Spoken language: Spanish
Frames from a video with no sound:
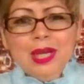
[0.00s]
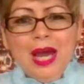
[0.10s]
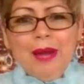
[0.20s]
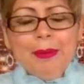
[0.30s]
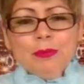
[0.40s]

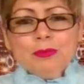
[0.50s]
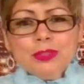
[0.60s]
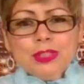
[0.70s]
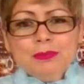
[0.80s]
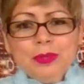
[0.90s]
Habemos
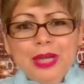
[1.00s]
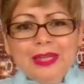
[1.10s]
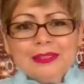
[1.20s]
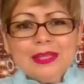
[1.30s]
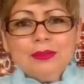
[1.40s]
muchas
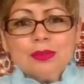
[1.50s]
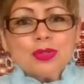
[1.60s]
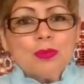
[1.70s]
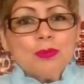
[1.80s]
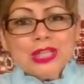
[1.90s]
mujeres que no
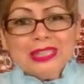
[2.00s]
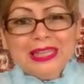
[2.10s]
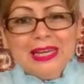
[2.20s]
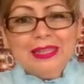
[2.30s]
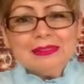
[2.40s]
somos
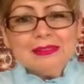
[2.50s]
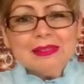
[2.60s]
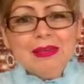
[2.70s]
sanadas.